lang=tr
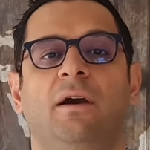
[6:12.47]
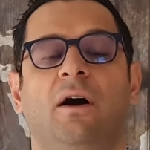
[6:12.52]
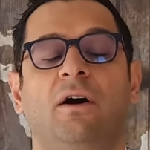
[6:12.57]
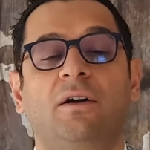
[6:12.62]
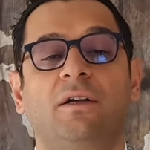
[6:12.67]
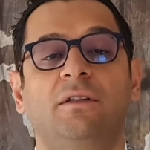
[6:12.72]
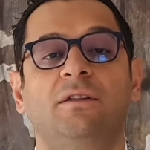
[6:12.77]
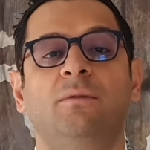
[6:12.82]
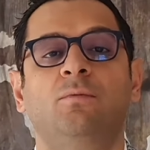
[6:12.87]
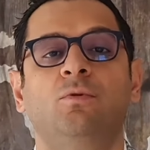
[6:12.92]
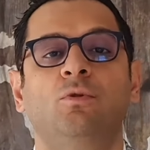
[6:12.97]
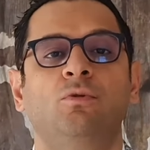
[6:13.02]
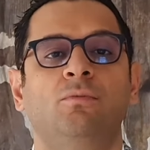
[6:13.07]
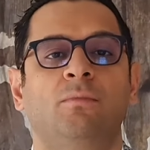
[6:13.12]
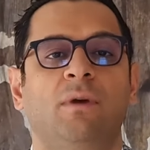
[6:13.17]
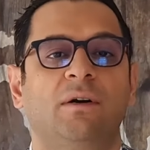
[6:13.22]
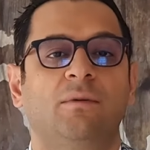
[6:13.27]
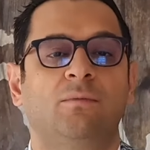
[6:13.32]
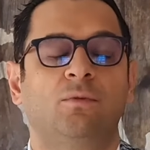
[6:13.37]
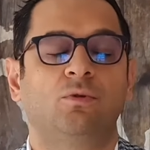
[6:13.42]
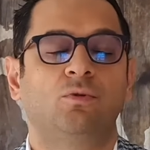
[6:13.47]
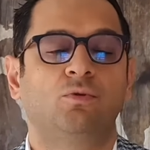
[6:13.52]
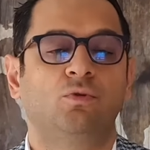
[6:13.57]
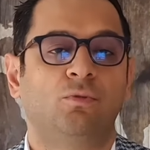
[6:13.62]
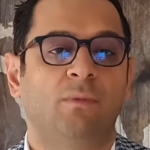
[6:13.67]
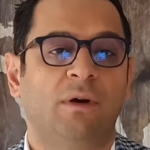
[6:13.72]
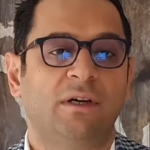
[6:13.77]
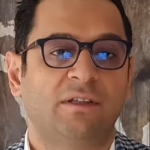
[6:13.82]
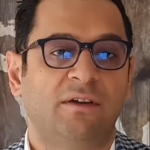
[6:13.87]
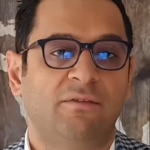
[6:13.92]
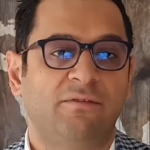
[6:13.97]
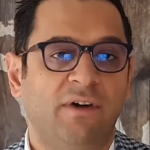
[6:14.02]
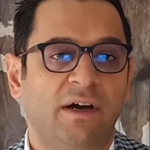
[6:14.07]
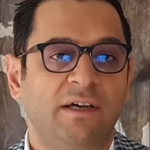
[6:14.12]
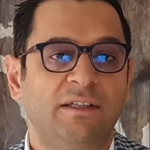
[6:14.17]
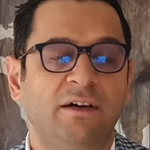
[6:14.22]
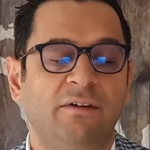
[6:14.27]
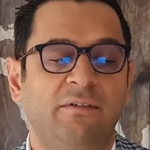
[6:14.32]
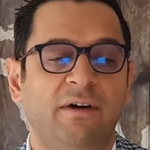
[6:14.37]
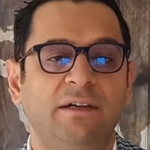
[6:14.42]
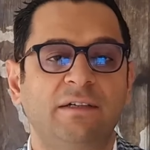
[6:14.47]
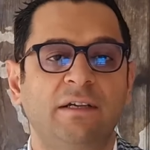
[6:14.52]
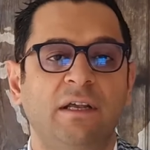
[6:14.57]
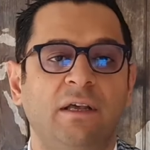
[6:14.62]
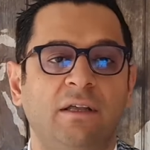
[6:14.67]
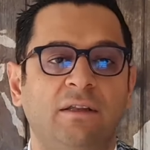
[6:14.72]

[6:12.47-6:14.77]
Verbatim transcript: akılda bulunmak, bulundurmakta fayda var.